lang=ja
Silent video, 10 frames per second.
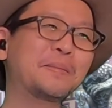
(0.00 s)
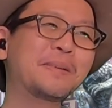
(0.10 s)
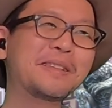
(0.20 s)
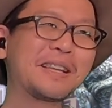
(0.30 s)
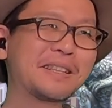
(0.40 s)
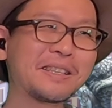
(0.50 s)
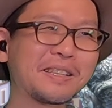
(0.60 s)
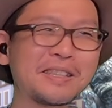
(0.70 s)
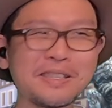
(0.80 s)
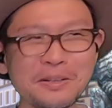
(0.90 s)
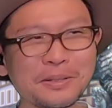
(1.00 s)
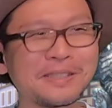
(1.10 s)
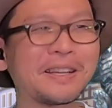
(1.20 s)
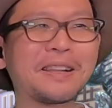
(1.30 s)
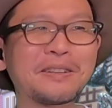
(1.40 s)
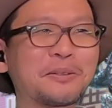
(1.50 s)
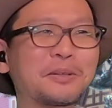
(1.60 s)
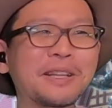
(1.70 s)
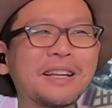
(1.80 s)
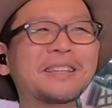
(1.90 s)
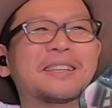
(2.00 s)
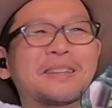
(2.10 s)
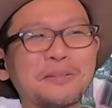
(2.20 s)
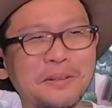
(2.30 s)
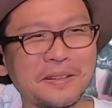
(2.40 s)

みんなにいいようにされるのに慣れてんだろう